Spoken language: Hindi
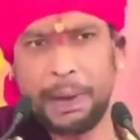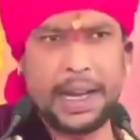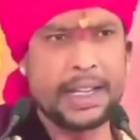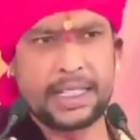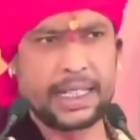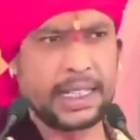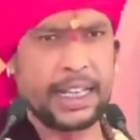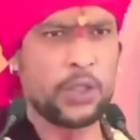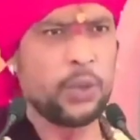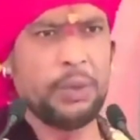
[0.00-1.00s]
फ्रेंड
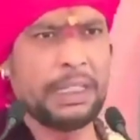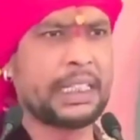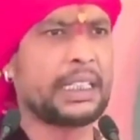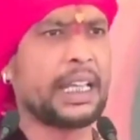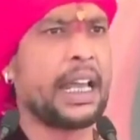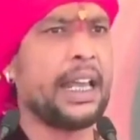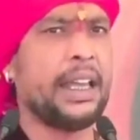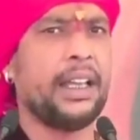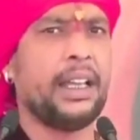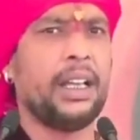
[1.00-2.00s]
सर्कल है जो भी मित्रता
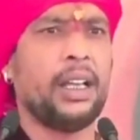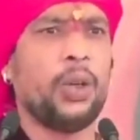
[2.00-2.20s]
है